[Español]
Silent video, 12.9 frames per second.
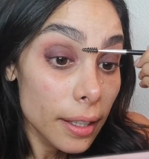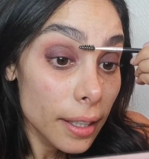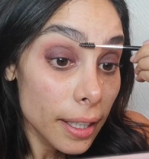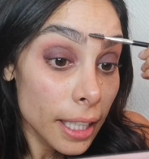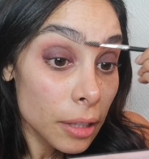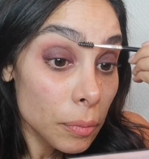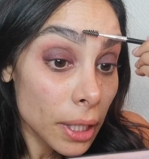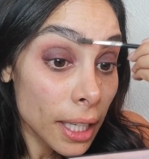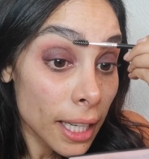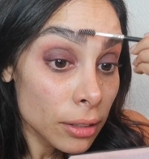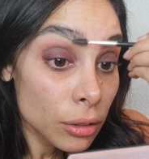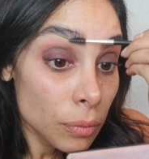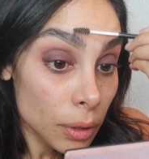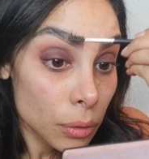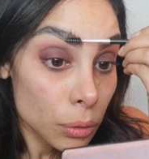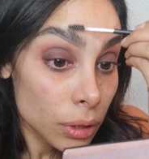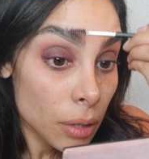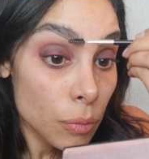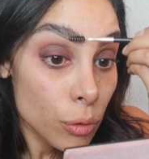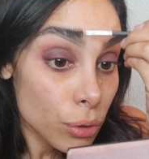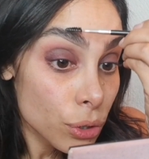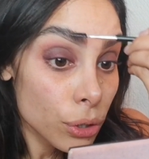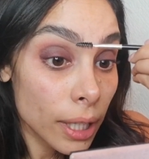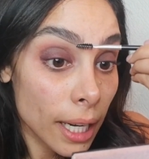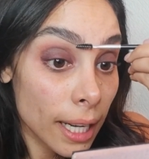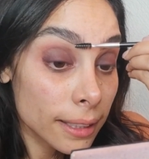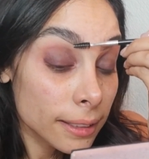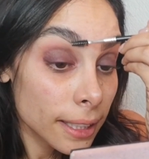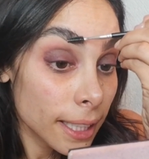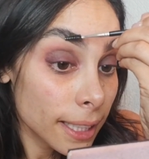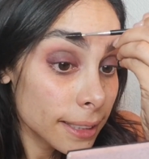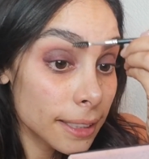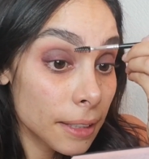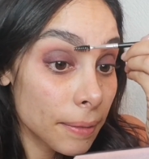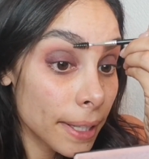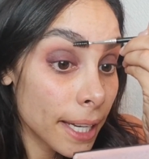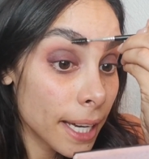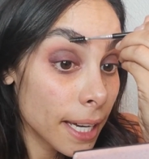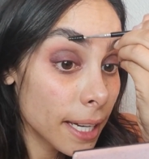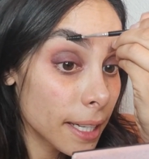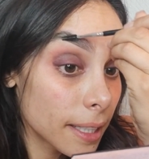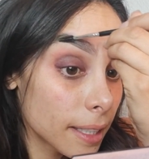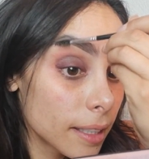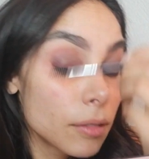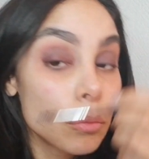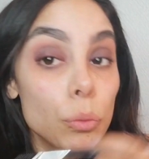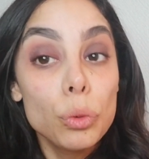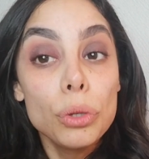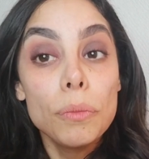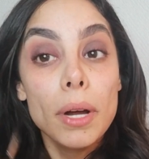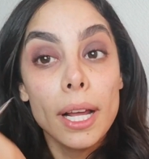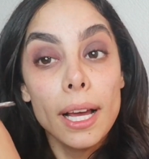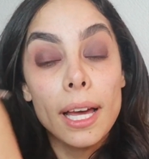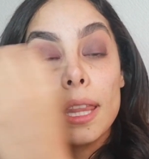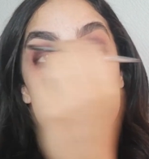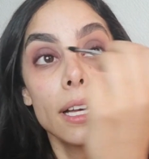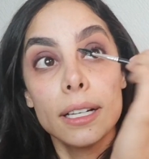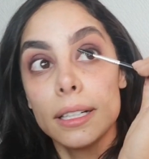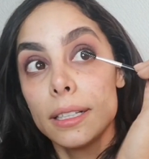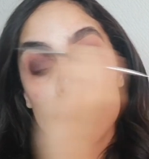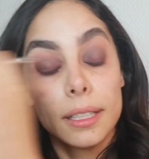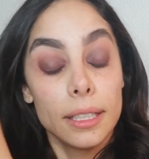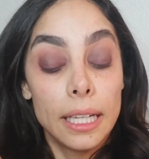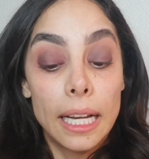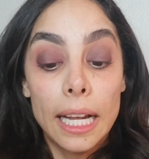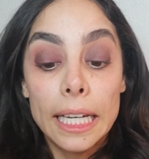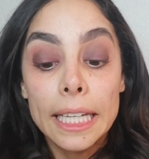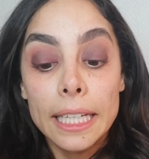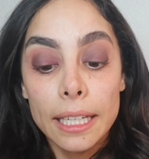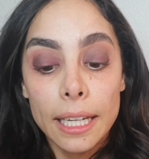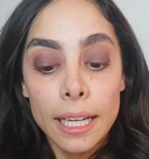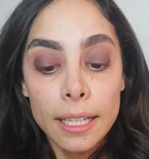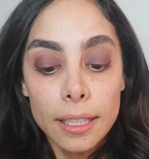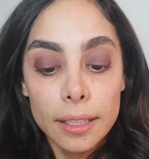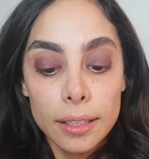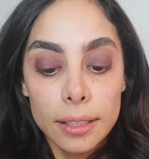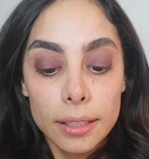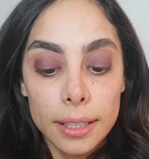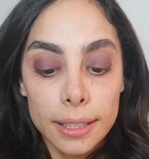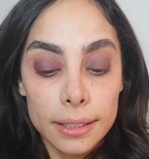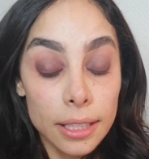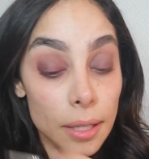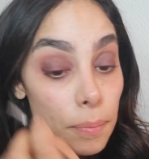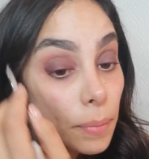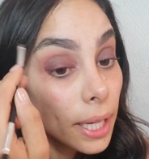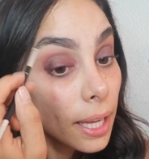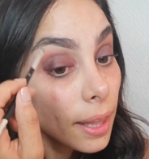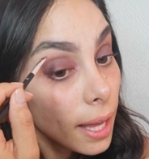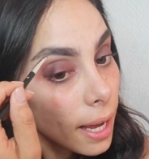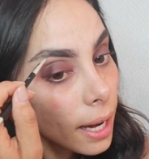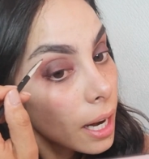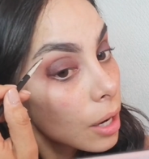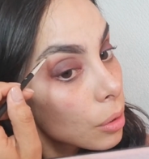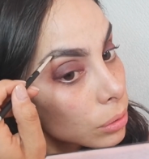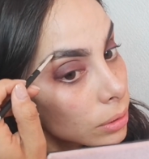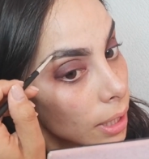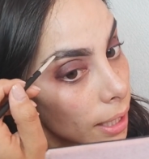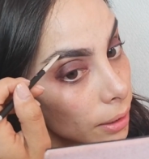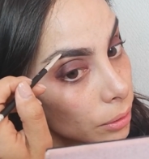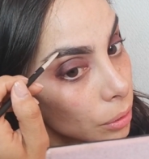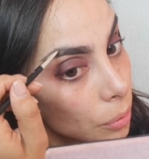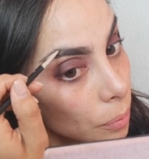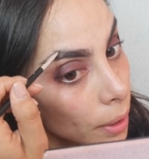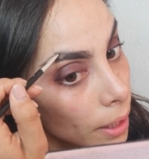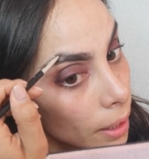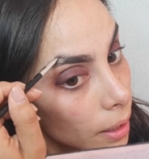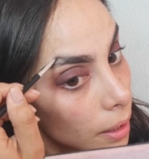En mi caso me gusta mucho que la ceja se vea muy marcada la línea que está pegada a la luz de la sombra.